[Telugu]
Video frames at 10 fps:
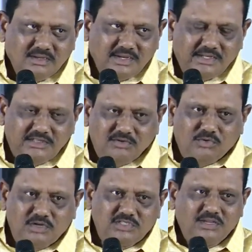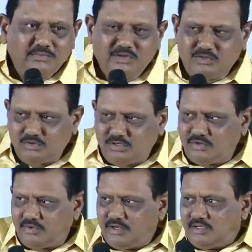అయితే ఒరిస్సా మీద
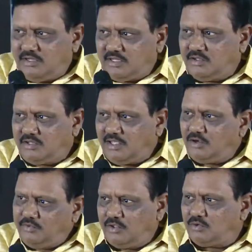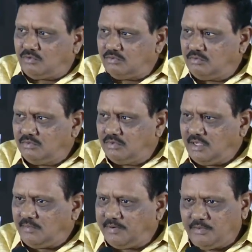ఉన్నటువంటి అధికారులు వేరు
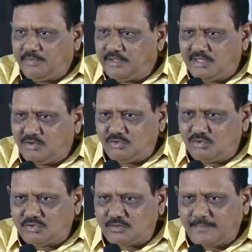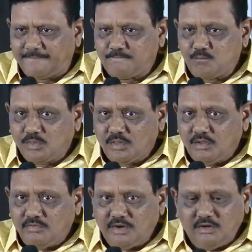ఆ పడిపోయిన దేవదూతలు
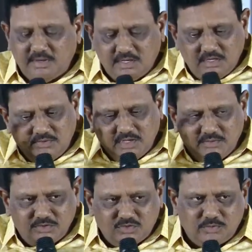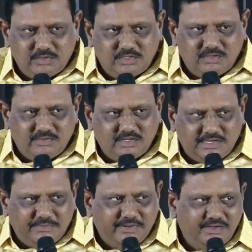వాళ్ళు మంగళవారం శుభదినమని
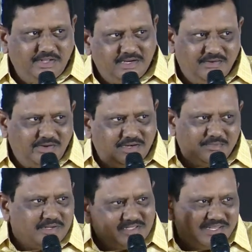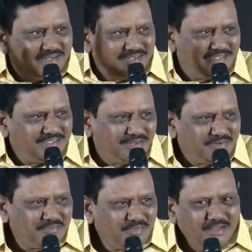కనిపెట్టి అక్కడ వాళ్ళకు ప్రచారం
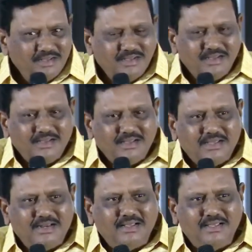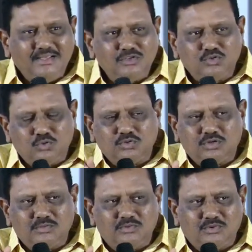చేశారు కనుక ఈ
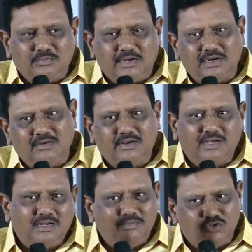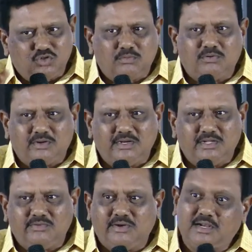సూత్రము మంగళవారమే శుభం
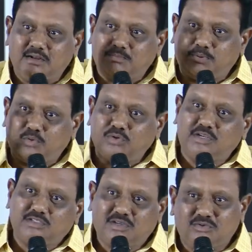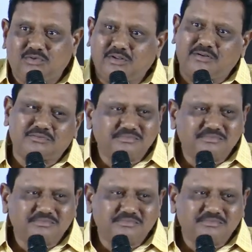అనేది వాళ్ళు అక్కడ ప్రూవ్ చేస్తూ ఉంటారు